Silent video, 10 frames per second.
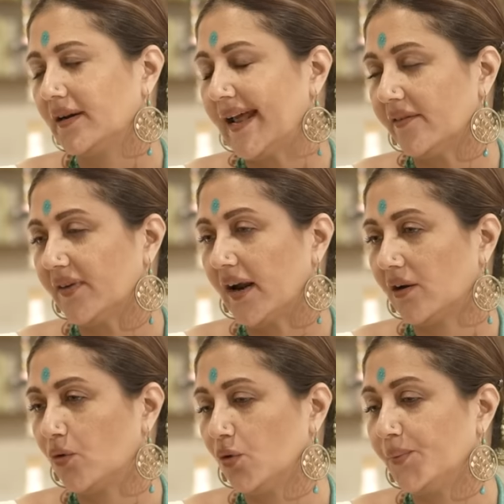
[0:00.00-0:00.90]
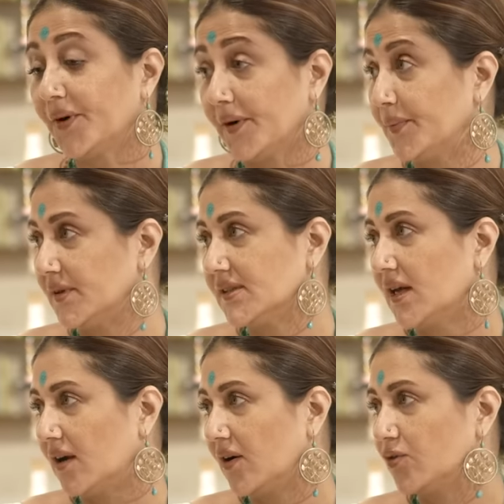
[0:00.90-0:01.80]
আর লাইফে একটা কোনো পারপাস
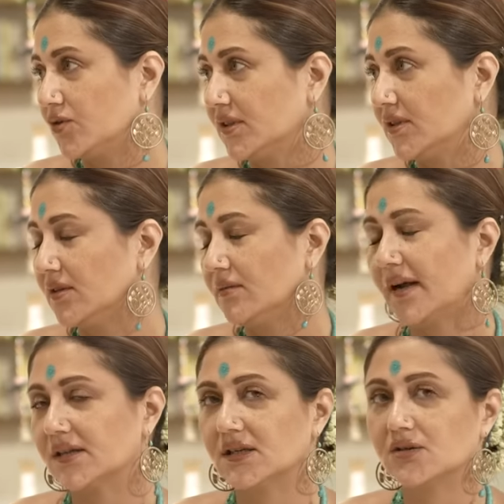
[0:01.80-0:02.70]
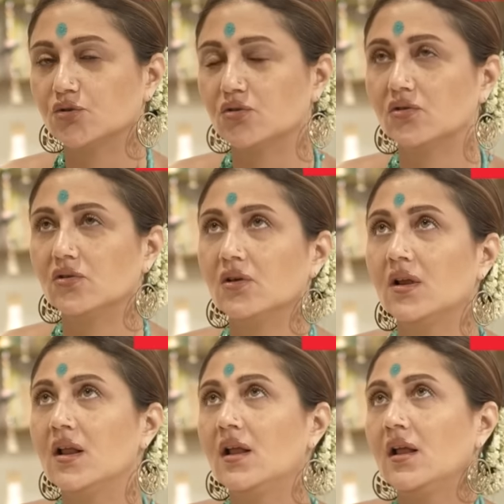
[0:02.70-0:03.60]
থাকা উচিত বাঁচার জন্য
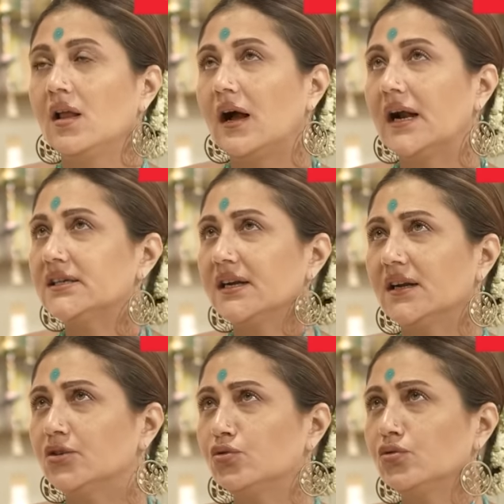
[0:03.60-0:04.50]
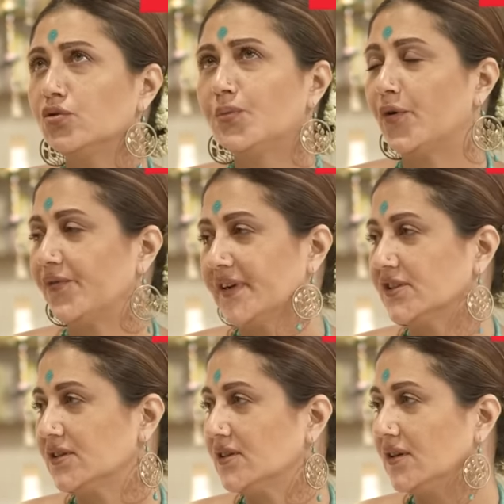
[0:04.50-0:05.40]
আর সেটা শুধু
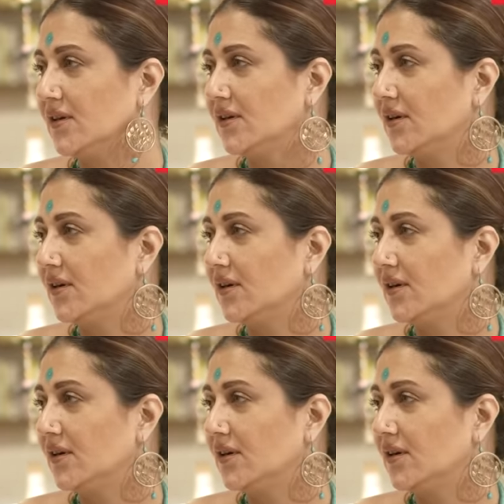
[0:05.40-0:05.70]
প্রফেশনাল